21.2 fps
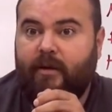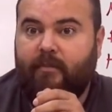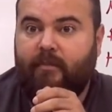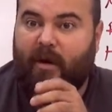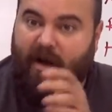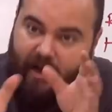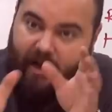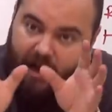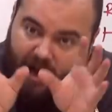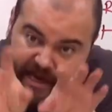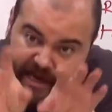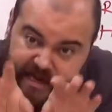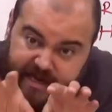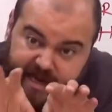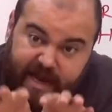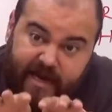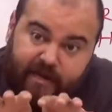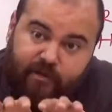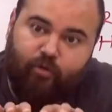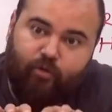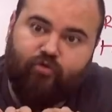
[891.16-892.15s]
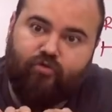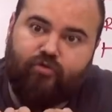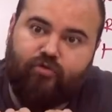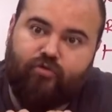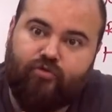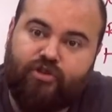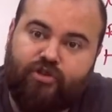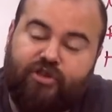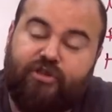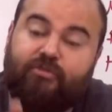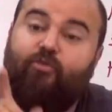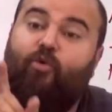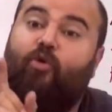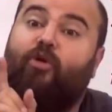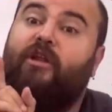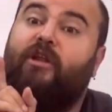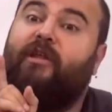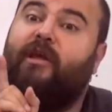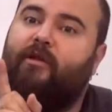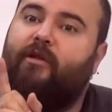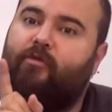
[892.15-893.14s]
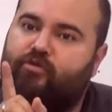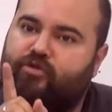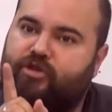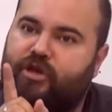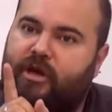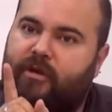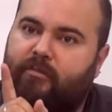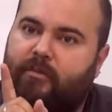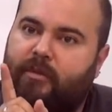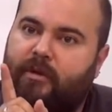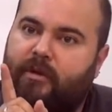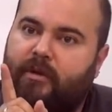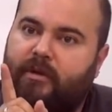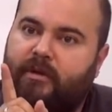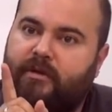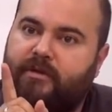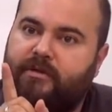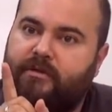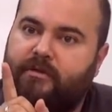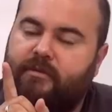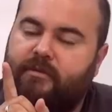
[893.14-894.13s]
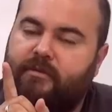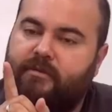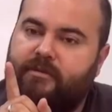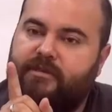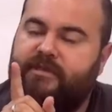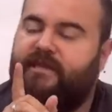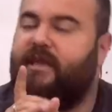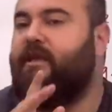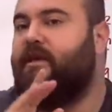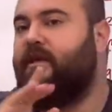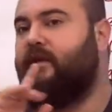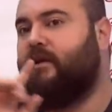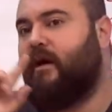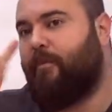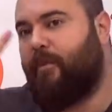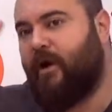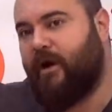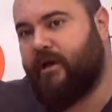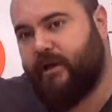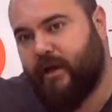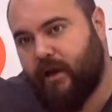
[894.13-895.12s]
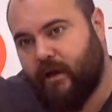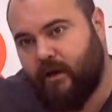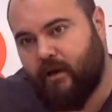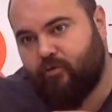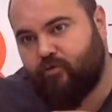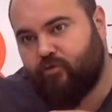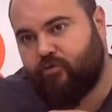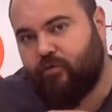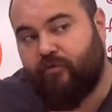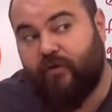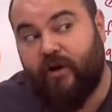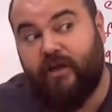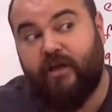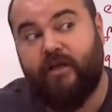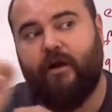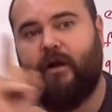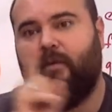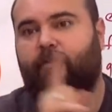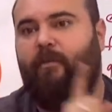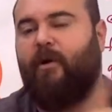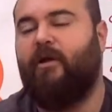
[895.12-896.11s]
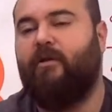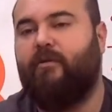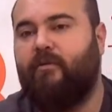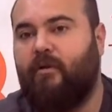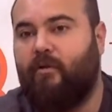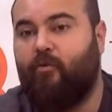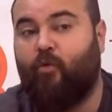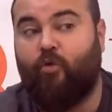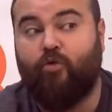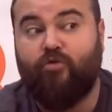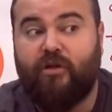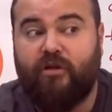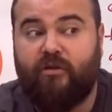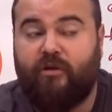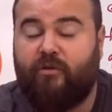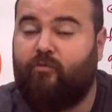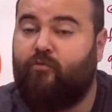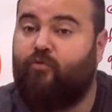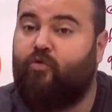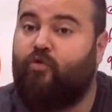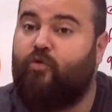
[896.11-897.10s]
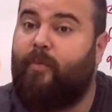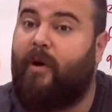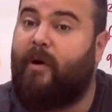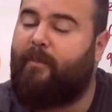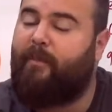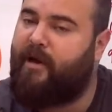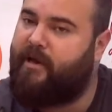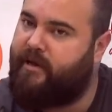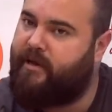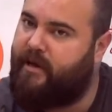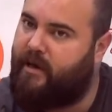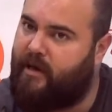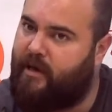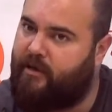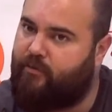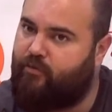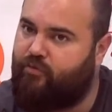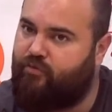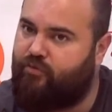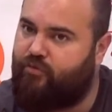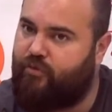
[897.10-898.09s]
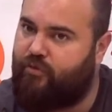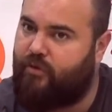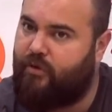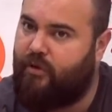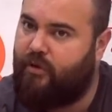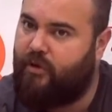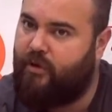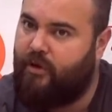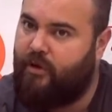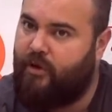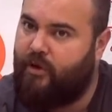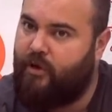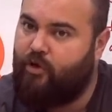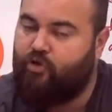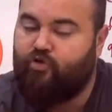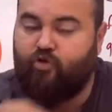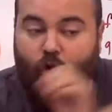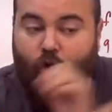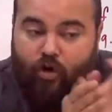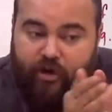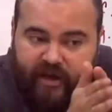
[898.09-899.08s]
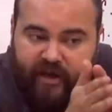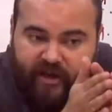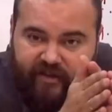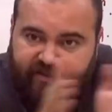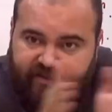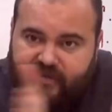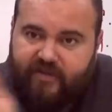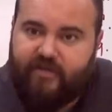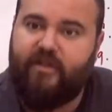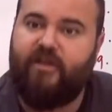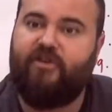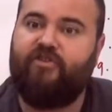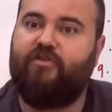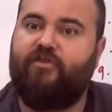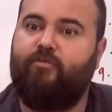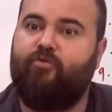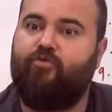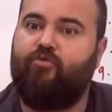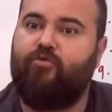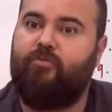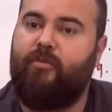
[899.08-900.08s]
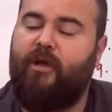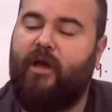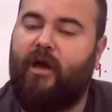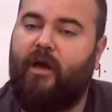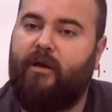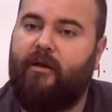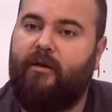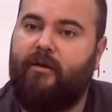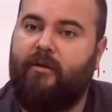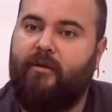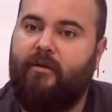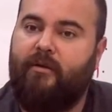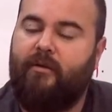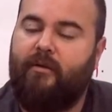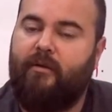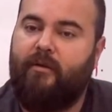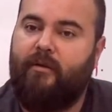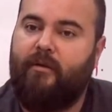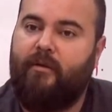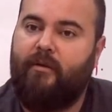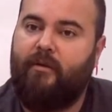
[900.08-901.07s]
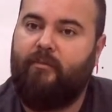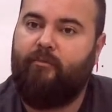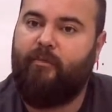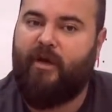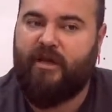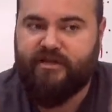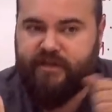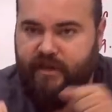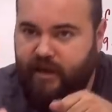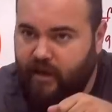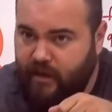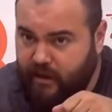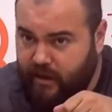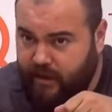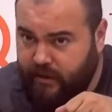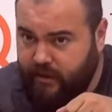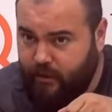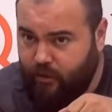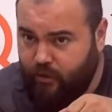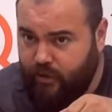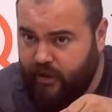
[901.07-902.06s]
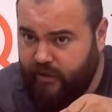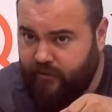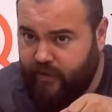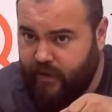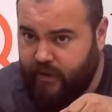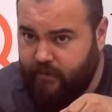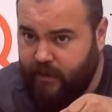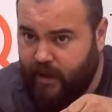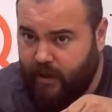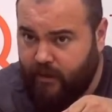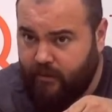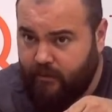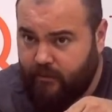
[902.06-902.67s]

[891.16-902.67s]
Bak aynı yerde oturduk. Şimdi öyle değil hocam. Zengin apayrı yerlerde oturuyor, fakir apayrı, orta grup apayrı yerlerde oturuyor. Çok keskinleşti bu durum yani. Ben sana Ankara'dan örnek vereyim ya.